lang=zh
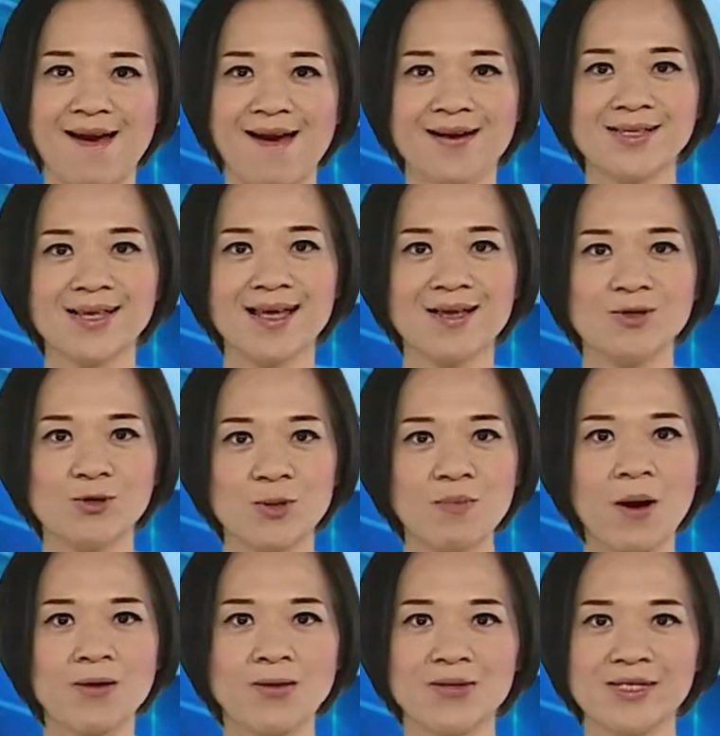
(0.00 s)
而在寻
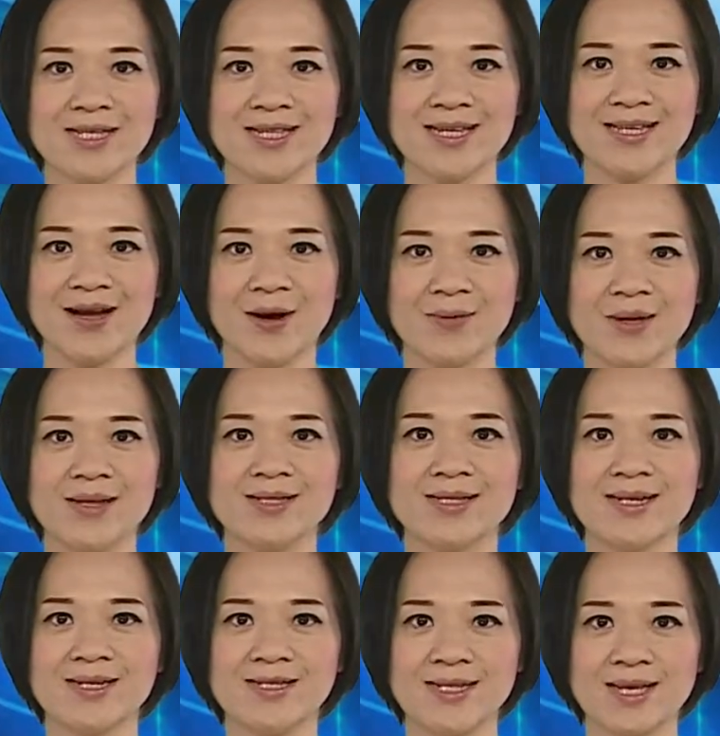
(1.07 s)
宝游戏里头呢，
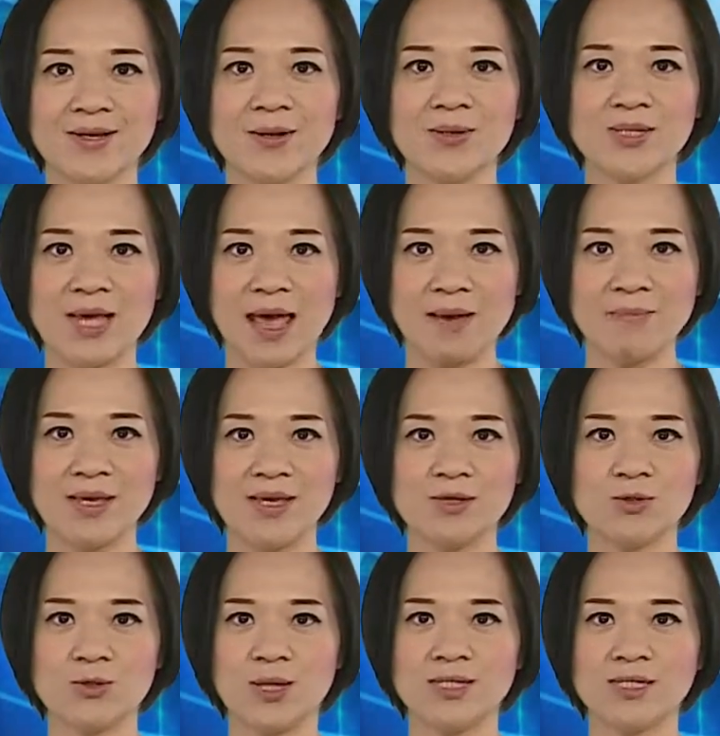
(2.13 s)
则借由猜谜
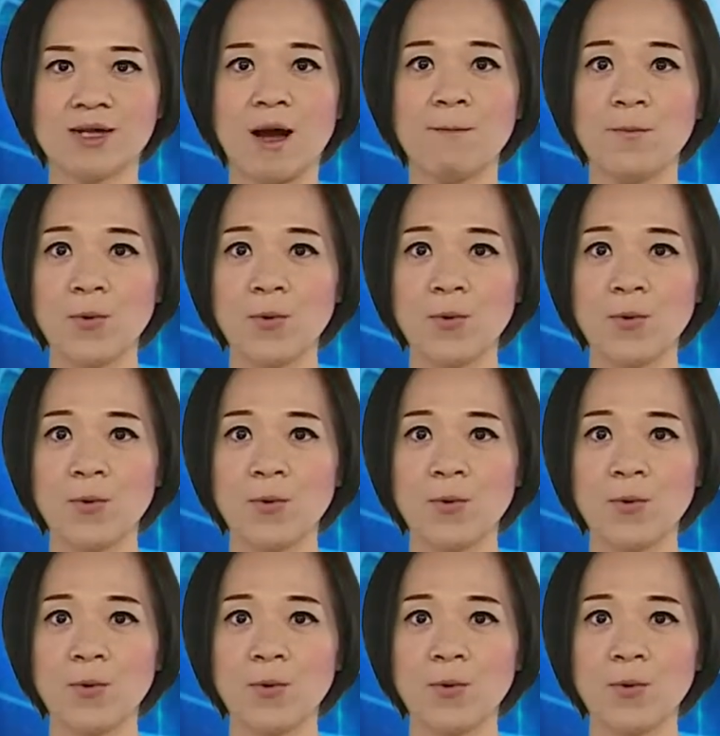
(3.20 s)
学习到